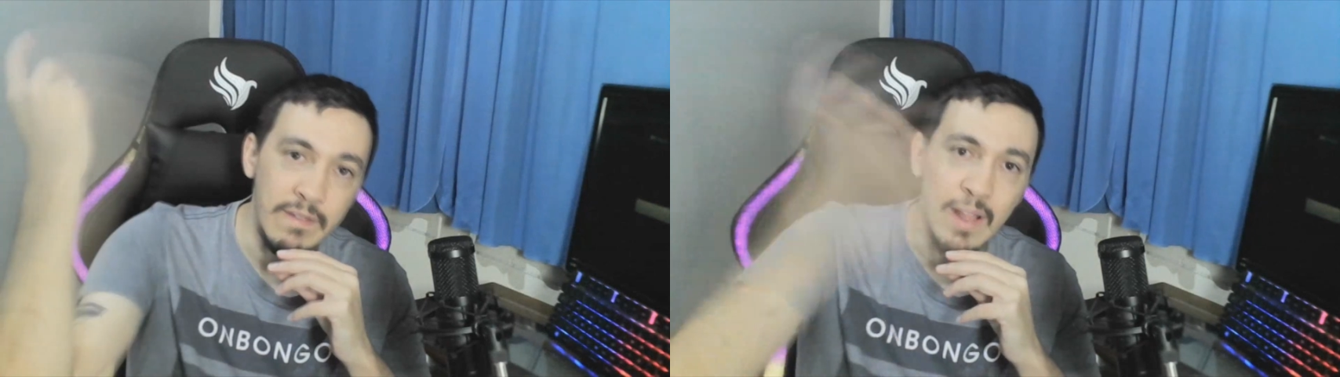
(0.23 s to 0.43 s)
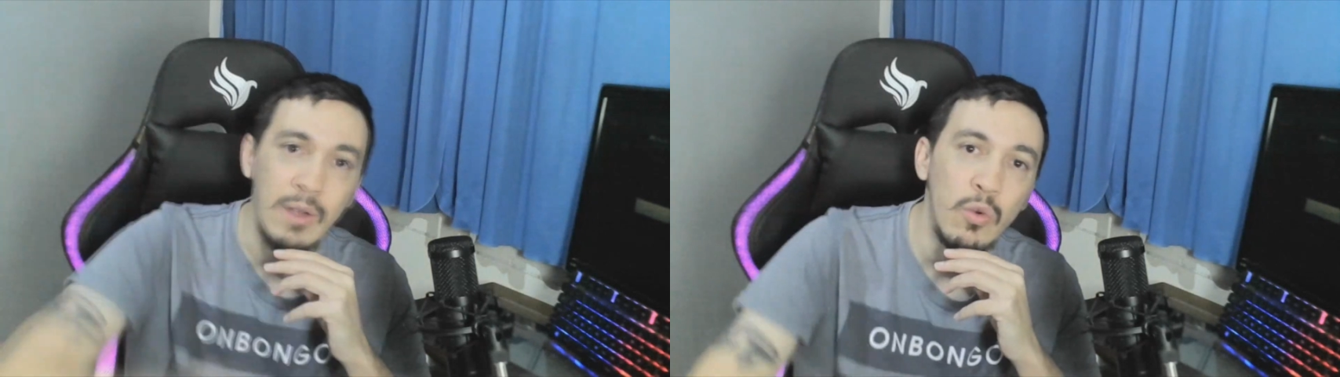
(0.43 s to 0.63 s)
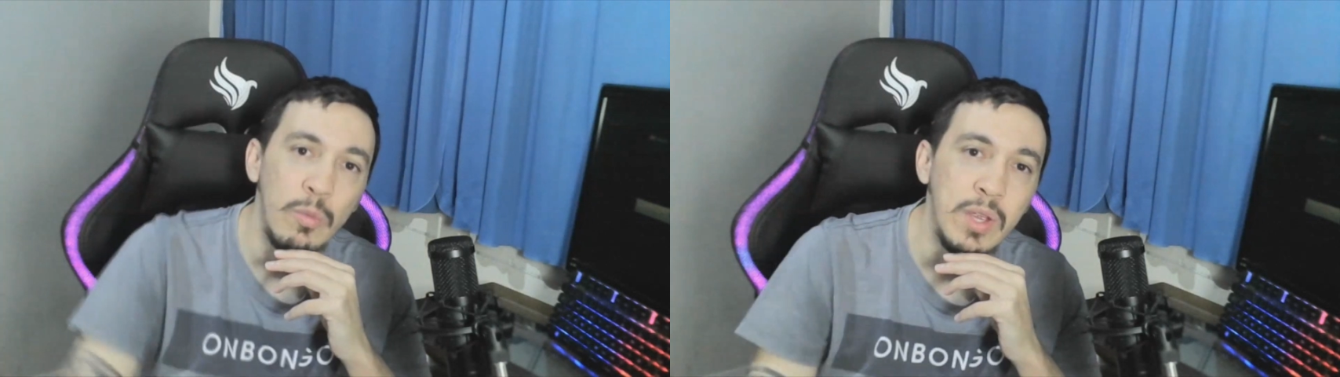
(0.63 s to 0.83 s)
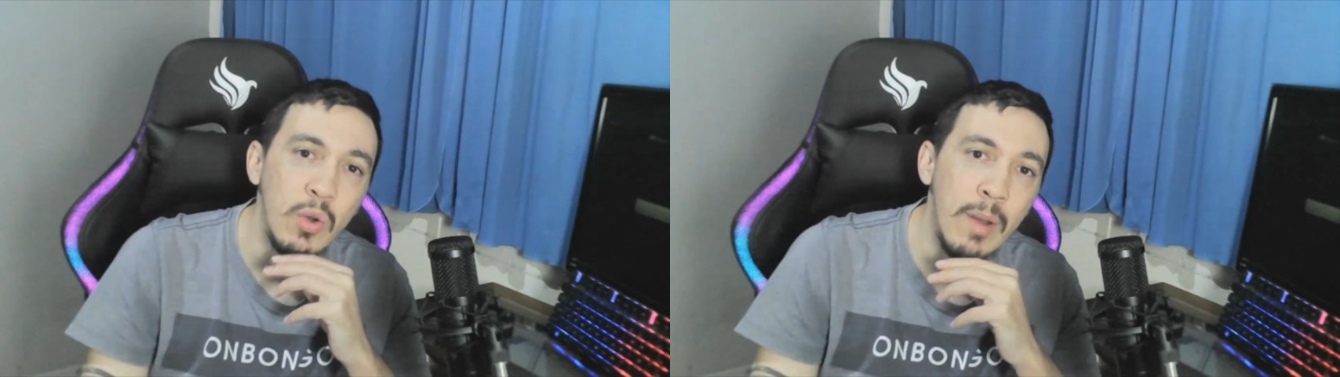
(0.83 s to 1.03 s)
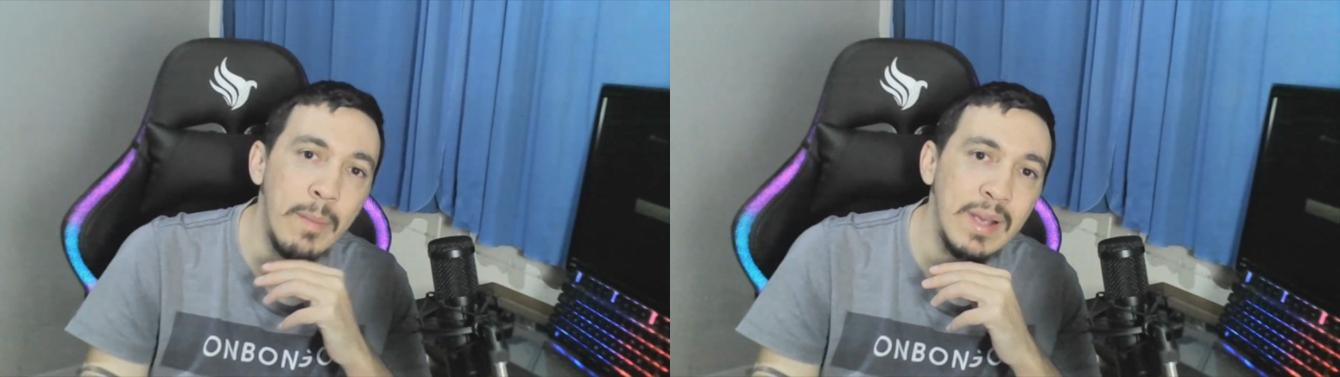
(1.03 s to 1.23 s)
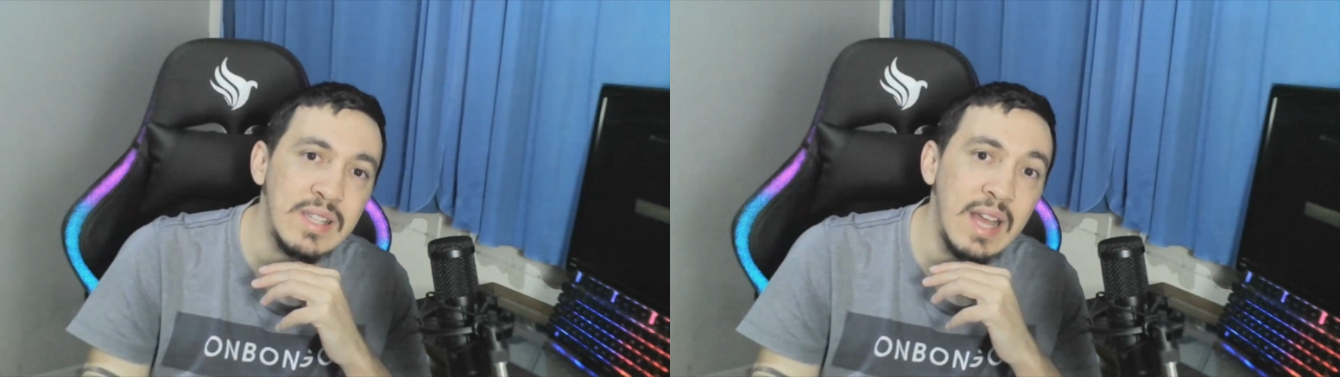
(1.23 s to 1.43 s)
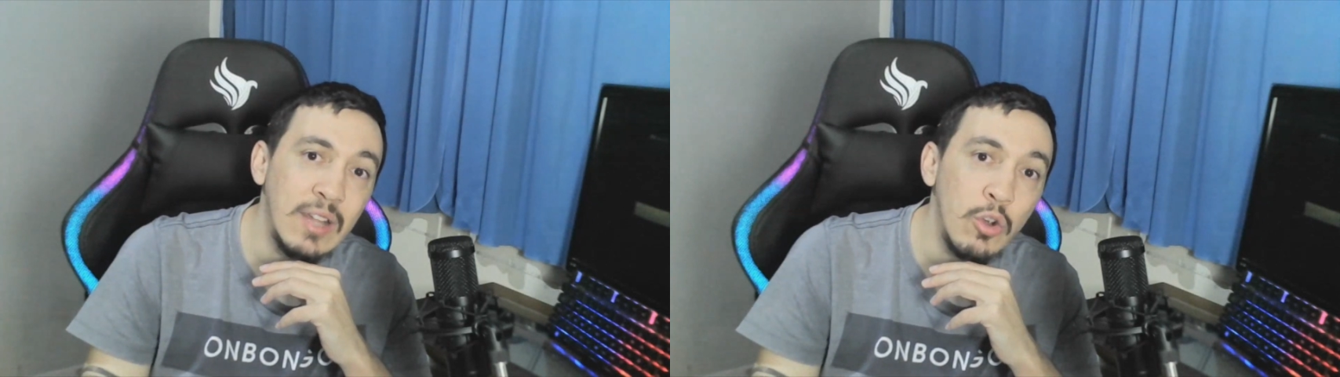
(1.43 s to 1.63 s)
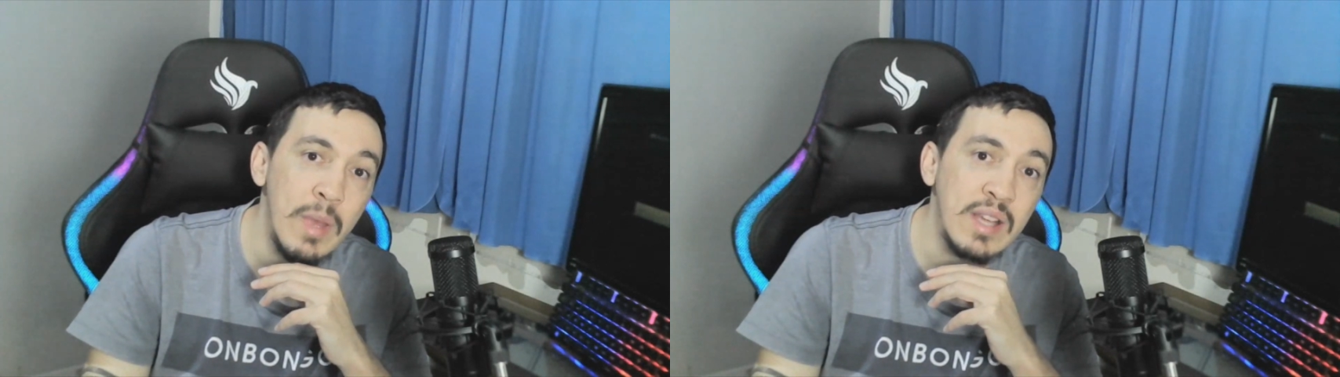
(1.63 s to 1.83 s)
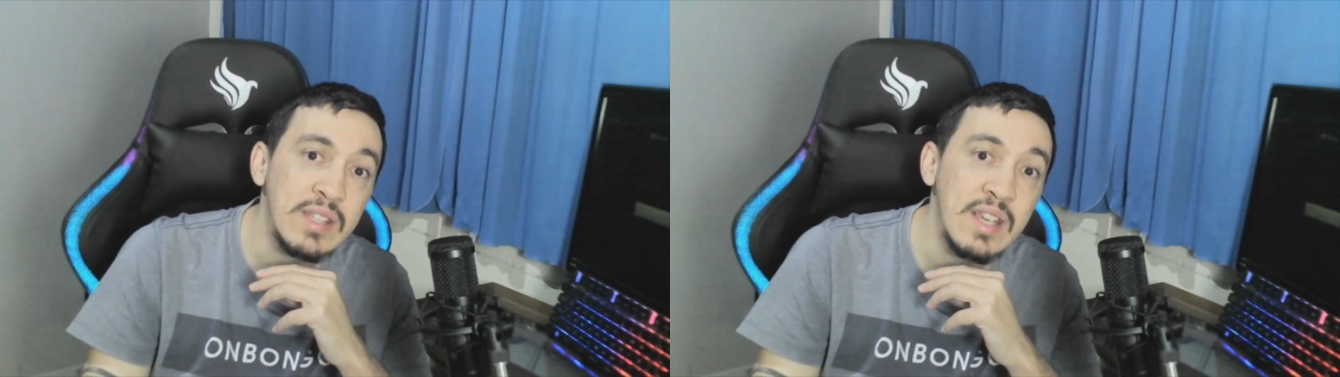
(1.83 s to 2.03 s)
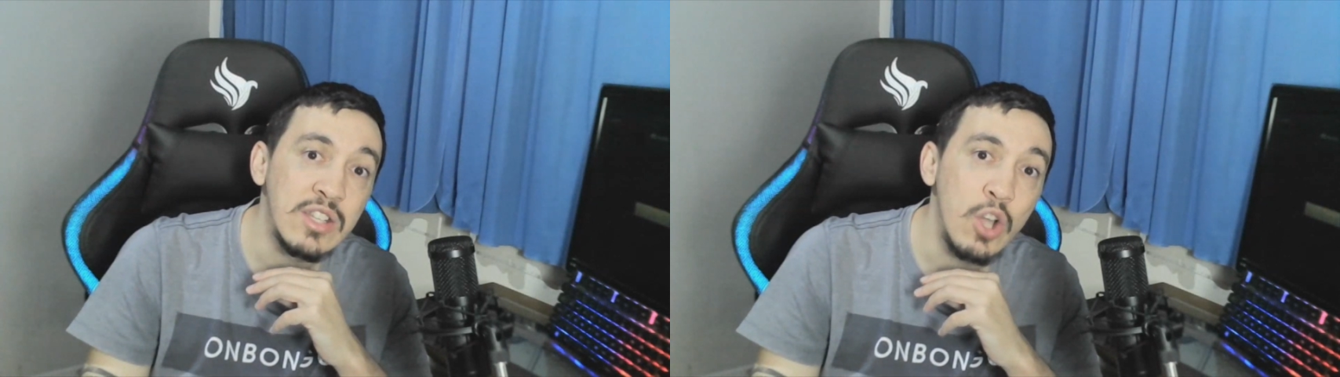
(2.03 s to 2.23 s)
Fala comigo, rapaziada. Como é que
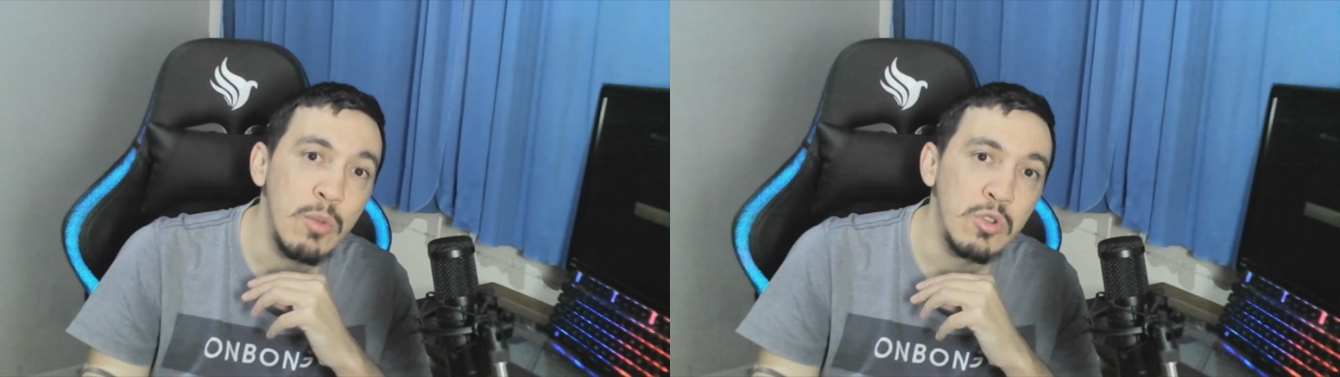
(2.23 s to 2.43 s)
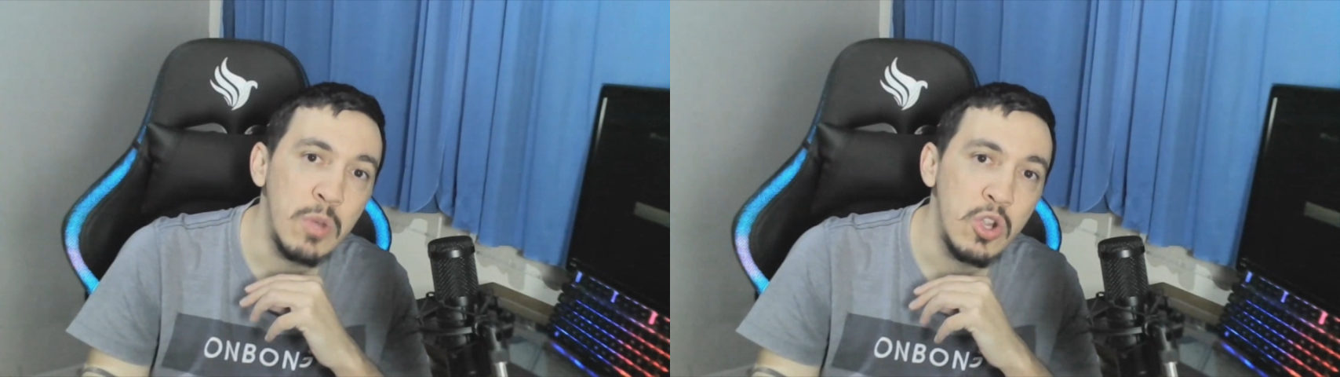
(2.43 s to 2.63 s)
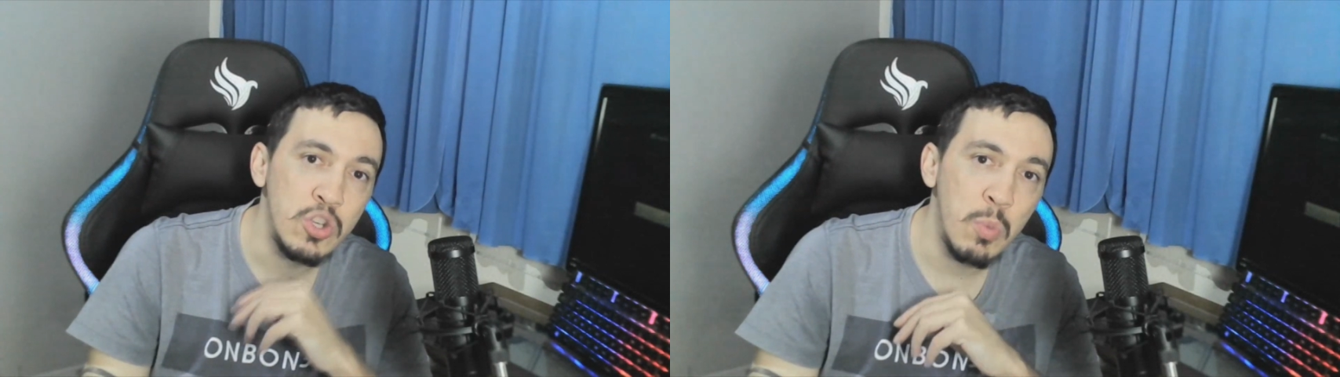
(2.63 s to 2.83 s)
vocês estão, meus manos?